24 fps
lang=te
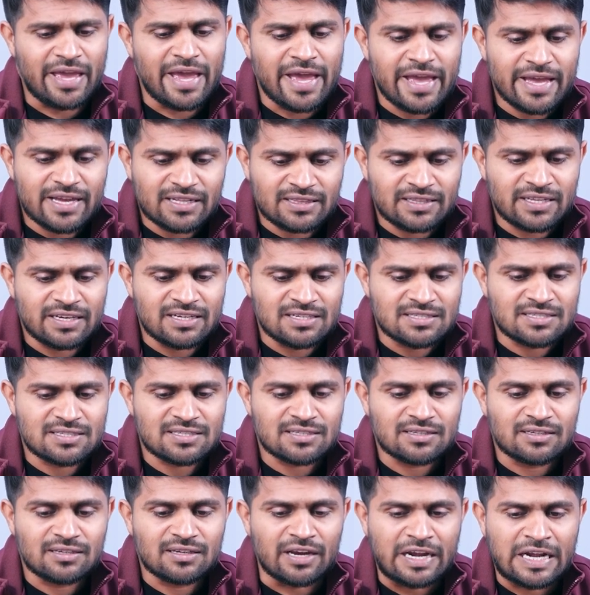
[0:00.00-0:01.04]
ఏ ఏ థింగ్స్
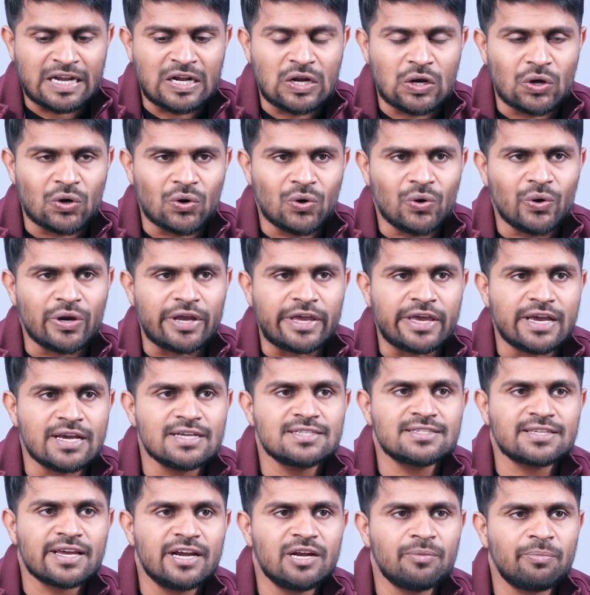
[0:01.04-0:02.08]
ఇంట్లో ఏ
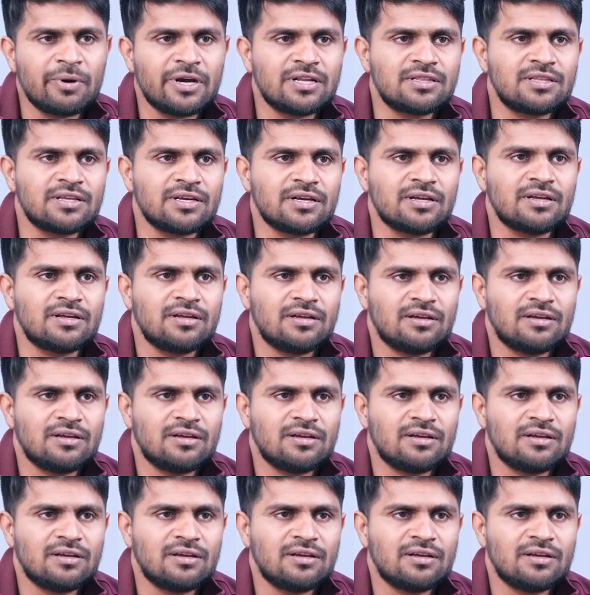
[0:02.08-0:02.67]
సైడ్ పెడితే